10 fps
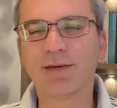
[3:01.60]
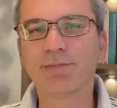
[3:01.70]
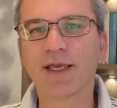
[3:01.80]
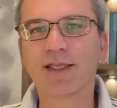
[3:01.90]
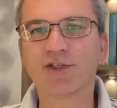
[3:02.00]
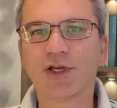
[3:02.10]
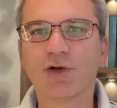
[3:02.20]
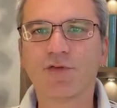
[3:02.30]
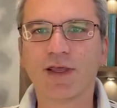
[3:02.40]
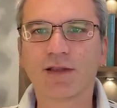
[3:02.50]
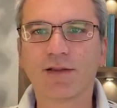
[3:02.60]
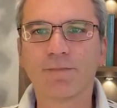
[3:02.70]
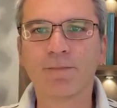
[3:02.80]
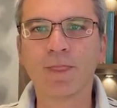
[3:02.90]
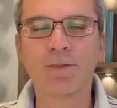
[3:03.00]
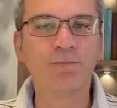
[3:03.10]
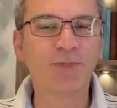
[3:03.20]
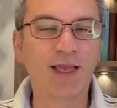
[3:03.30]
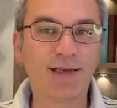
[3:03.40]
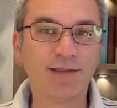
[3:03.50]
campagna giallo-verde.
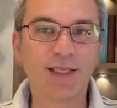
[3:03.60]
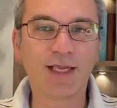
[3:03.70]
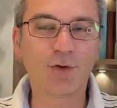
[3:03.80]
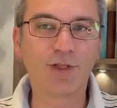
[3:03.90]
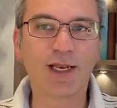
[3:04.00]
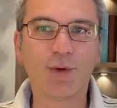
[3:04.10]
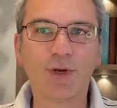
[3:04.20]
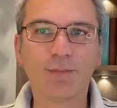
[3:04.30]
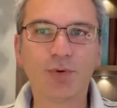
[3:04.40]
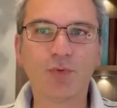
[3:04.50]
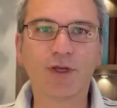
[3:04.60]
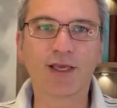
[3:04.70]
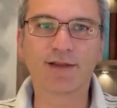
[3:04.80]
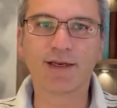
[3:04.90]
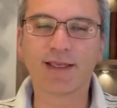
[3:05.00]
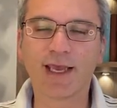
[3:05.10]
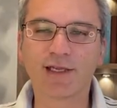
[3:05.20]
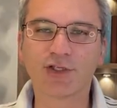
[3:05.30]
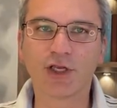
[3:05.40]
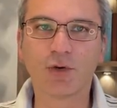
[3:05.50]
All'interno dell'aula bunker del
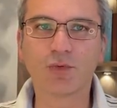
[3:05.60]
carcere